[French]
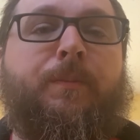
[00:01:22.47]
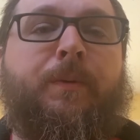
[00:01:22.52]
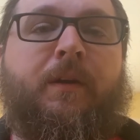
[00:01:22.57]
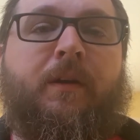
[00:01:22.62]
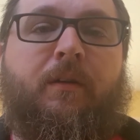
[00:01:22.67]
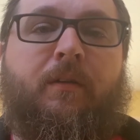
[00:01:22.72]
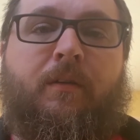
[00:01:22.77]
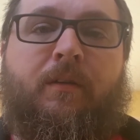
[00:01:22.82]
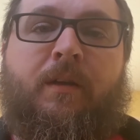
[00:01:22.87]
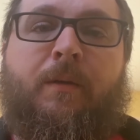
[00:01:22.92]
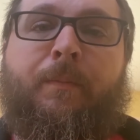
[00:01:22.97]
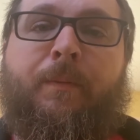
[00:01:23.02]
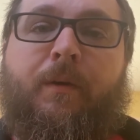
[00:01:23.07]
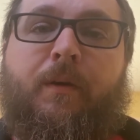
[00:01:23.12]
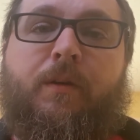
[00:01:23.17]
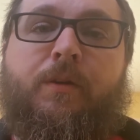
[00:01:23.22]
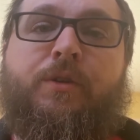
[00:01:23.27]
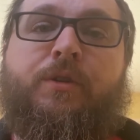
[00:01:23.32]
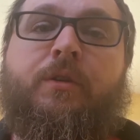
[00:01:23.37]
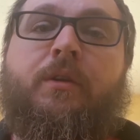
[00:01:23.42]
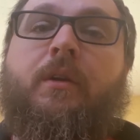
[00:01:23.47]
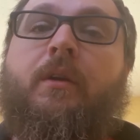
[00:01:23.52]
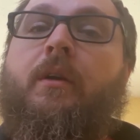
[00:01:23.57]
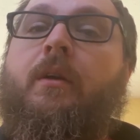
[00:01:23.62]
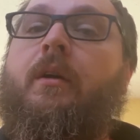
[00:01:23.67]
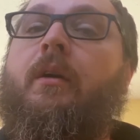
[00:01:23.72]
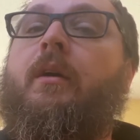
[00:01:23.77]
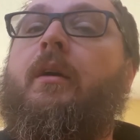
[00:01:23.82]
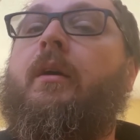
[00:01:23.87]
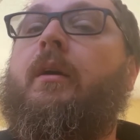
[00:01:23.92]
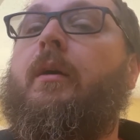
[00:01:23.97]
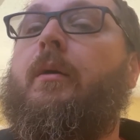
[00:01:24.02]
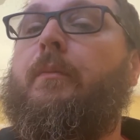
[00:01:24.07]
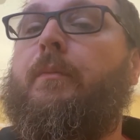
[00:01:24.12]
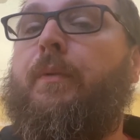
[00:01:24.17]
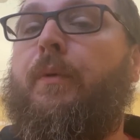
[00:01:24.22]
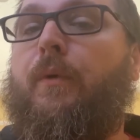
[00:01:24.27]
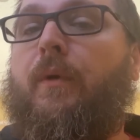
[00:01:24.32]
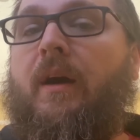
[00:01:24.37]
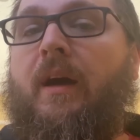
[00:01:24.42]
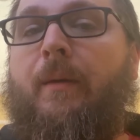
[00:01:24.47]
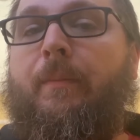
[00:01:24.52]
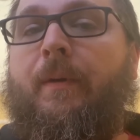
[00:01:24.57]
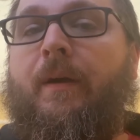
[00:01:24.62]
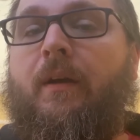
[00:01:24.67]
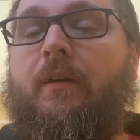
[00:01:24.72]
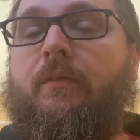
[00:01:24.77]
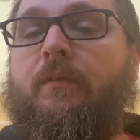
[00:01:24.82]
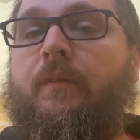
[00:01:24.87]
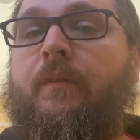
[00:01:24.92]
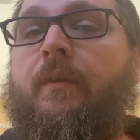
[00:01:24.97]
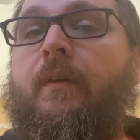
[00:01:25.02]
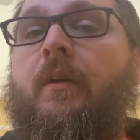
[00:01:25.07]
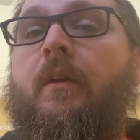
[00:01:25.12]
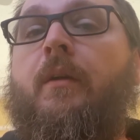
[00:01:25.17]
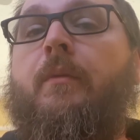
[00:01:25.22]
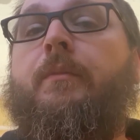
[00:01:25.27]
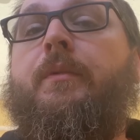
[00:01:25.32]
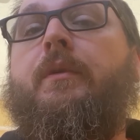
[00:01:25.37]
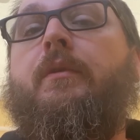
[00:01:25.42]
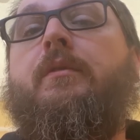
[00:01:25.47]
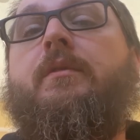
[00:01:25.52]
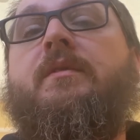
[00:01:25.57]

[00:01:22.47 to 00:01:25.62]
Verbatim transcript: prendre une approche pour apprendre. Puis